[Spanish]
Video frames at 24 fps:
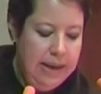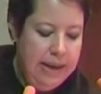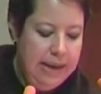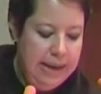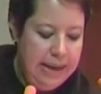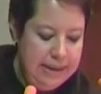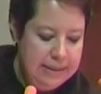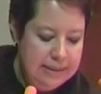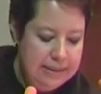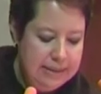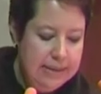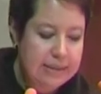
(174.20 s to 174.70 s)

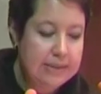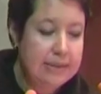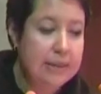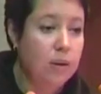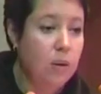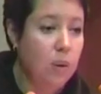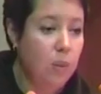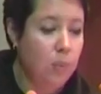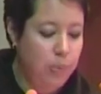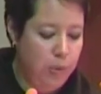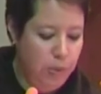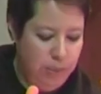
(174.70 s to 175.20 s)
este se
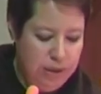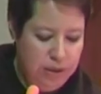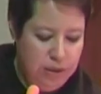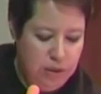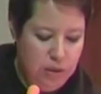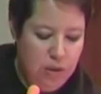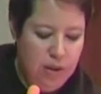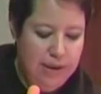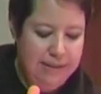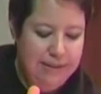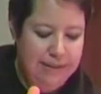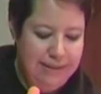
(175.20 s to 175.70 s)

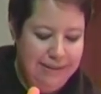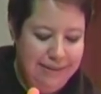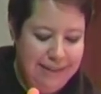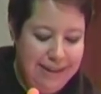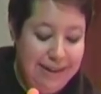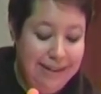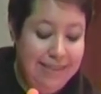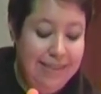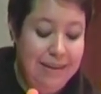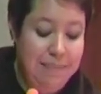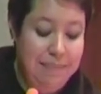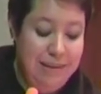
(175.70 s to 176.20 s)
comprometió a
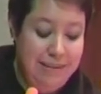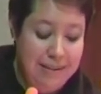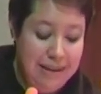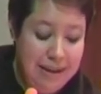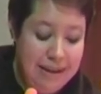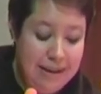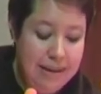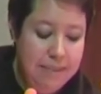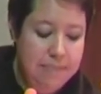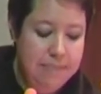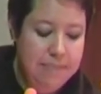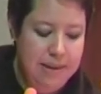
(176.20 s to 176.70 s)
atender de
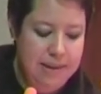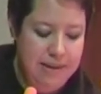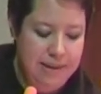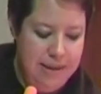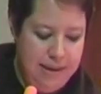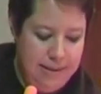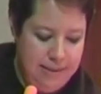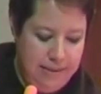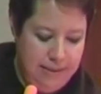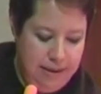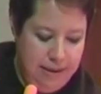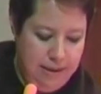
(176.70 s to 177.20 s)
manera
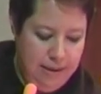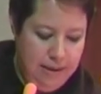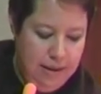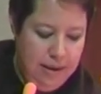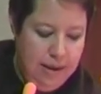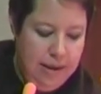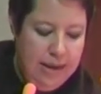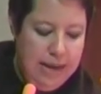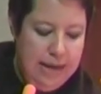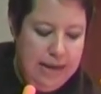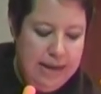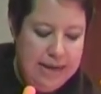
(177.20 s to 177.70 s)
inmediata
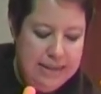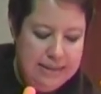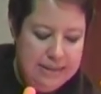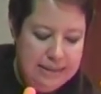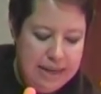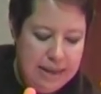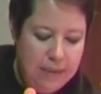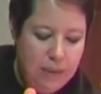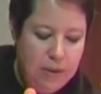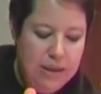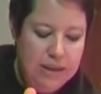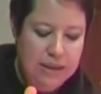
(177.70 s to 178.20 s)
el
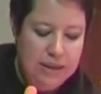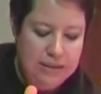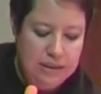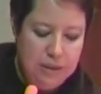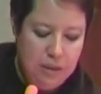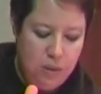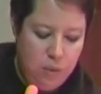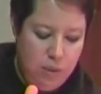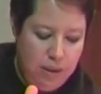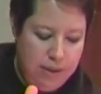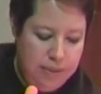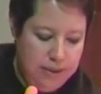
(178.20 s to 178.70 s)
estado en el que se
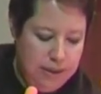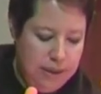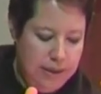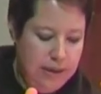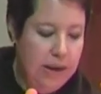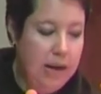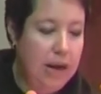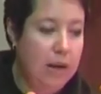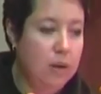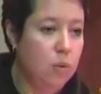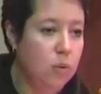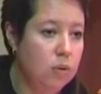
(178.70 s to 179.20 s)

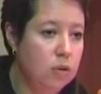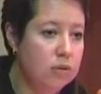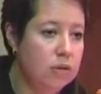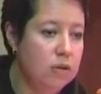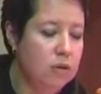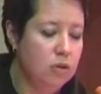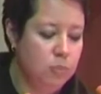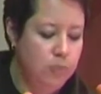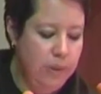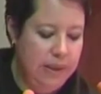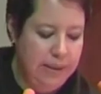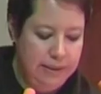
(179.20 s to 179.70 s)
encuentran algunos
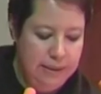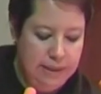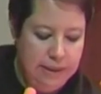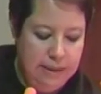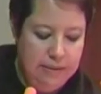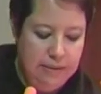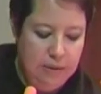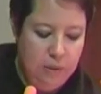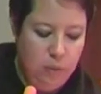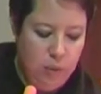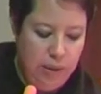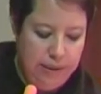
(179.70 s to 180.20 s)
de los
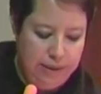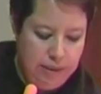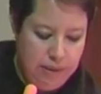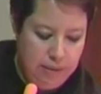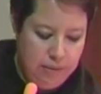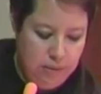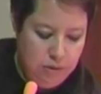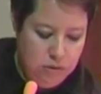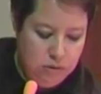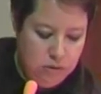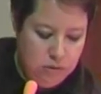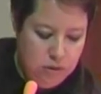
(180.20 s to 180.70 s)
planteles
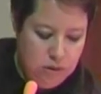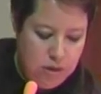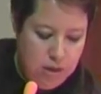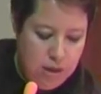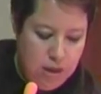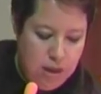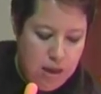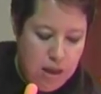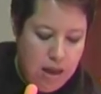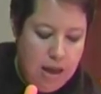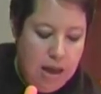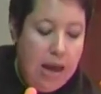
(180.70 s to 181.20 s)
educativos,
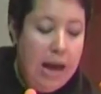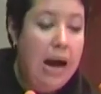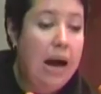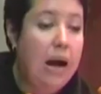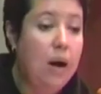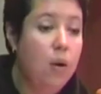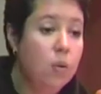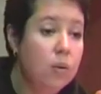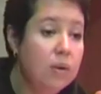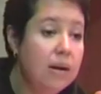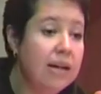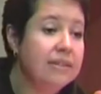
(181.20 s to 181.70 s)

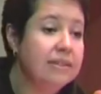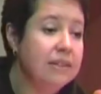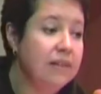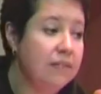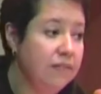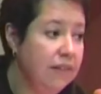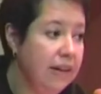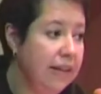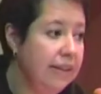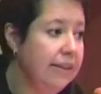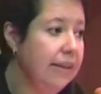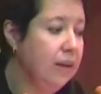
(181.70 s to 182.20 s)
aún hace
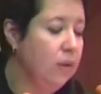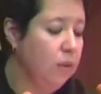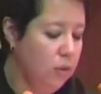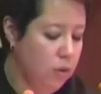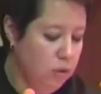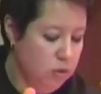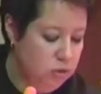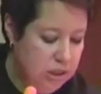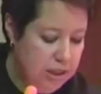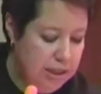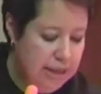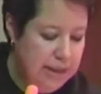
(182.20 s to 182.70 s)
falta
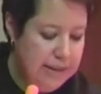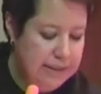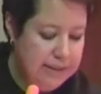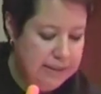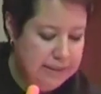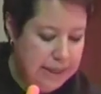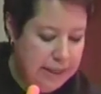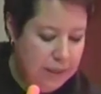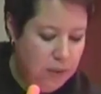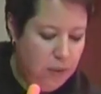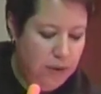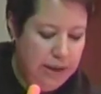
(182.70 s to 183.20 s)
conocer el
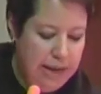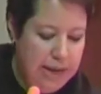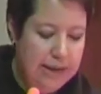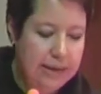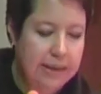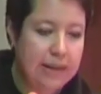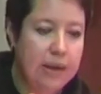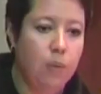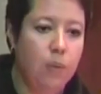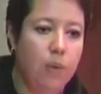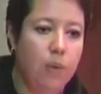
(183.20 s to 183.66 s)
estado real que